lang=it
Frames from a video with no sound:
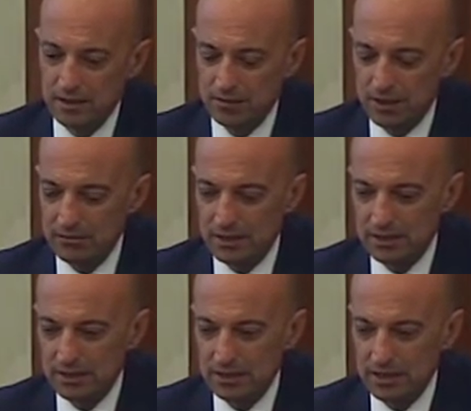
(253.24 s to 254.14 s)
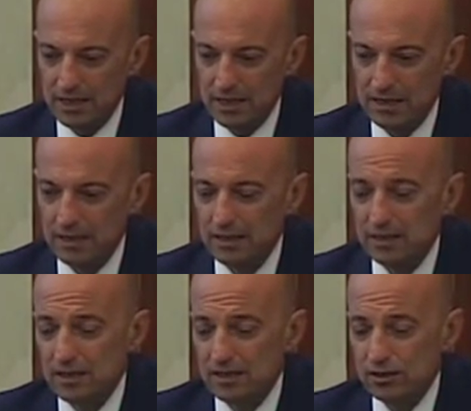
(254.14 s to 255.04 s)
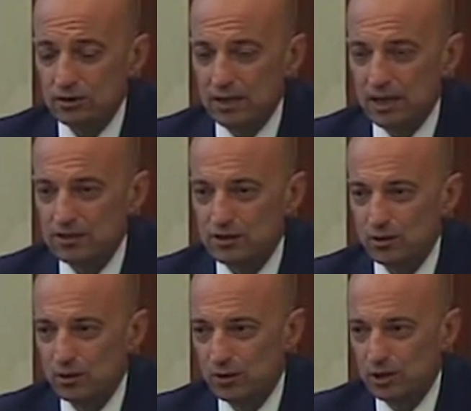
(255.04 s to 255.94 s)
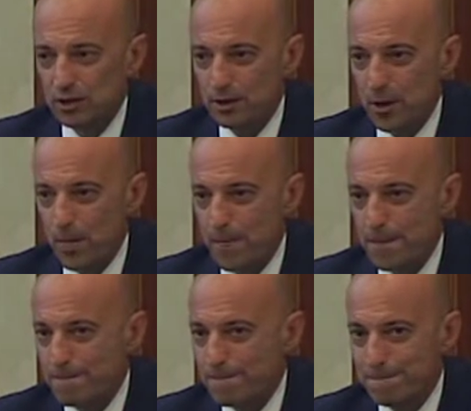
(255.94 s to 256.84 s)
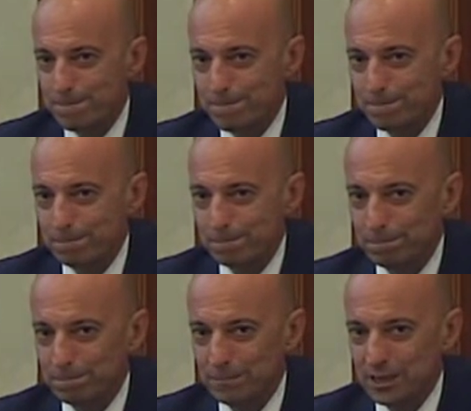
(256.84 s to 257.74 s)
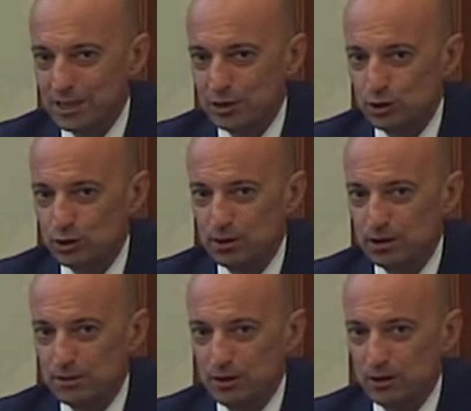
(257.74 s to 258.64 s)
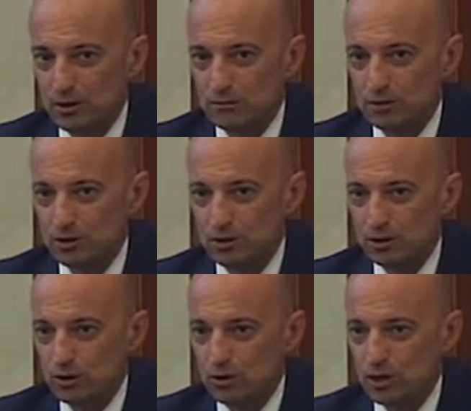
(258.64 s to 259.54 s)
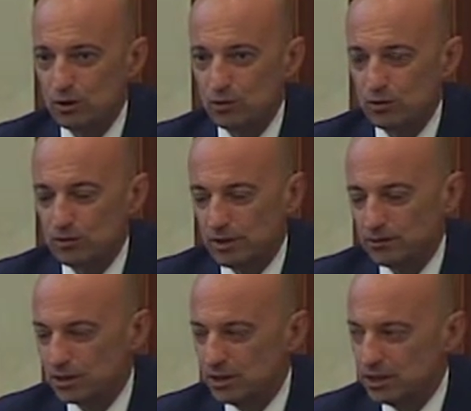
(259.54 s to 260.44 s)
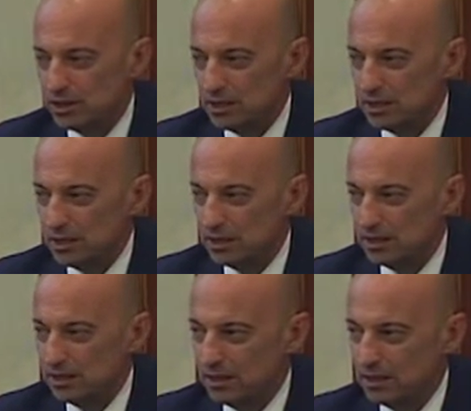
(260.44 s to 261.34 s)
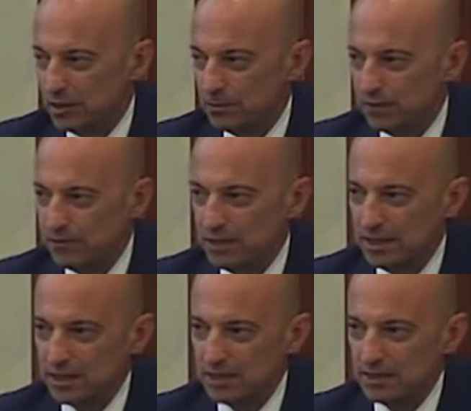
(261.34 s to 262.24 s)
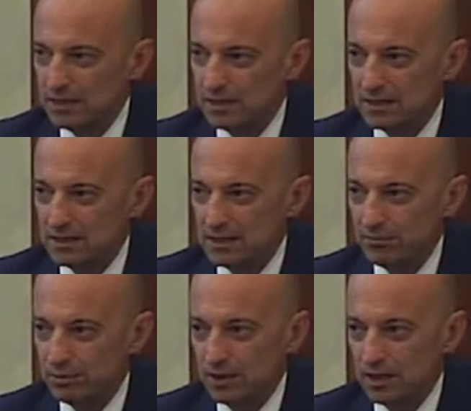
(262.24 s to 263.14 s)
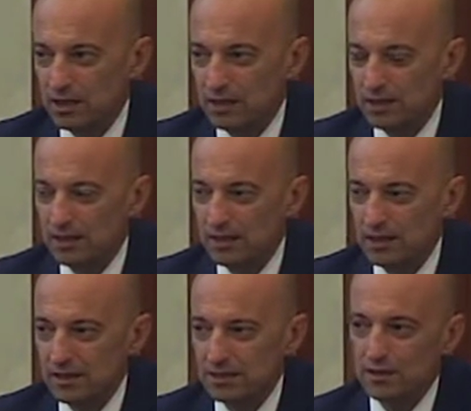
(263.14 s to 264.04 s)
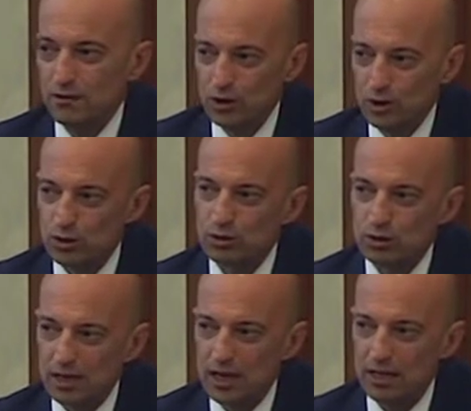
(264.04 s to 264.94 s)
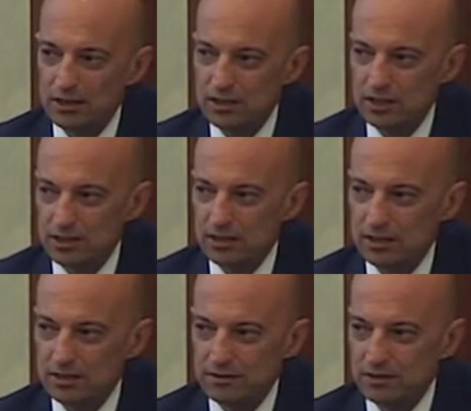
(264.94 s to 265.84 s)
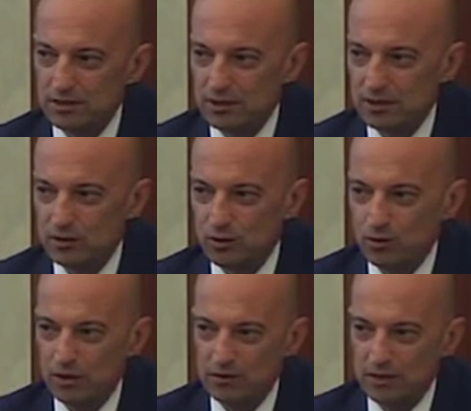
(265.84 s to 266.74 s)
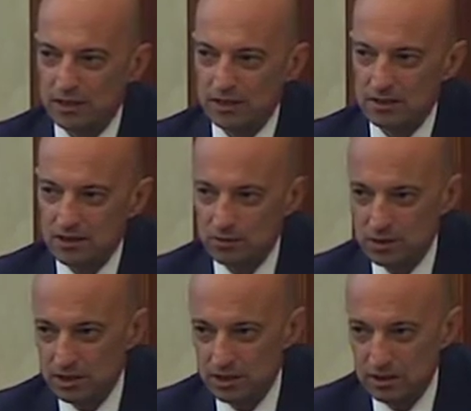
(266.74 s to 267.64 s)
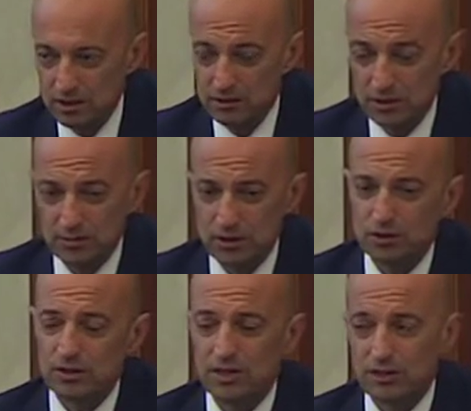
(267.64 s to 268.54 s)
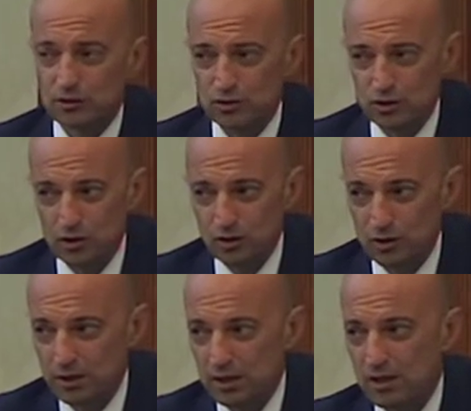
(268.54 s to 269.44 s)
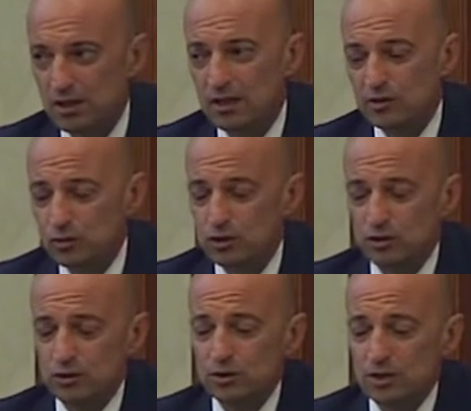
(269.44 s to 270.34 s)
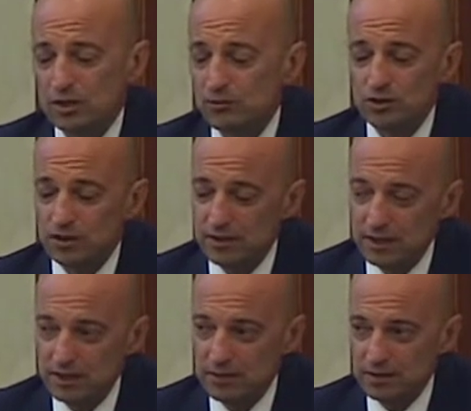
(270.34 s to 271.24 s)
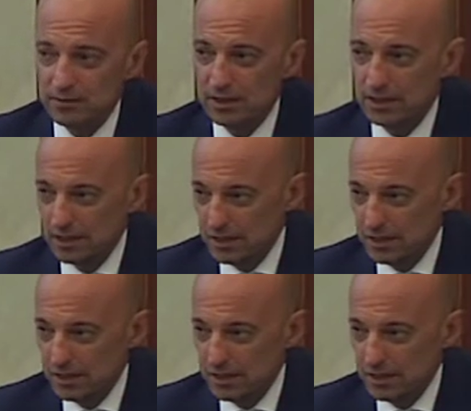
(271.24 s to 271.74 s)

per le malattie rare. Ci sono casi in cui regioni di piccole dimensioni non hanno i numeri per gestire o per vedere casistiche, eppure si vogliono dotare di centri di riferimento o qualificarsi come centri di riferimento e tali non sono. Su questo noi saremmo severissimi.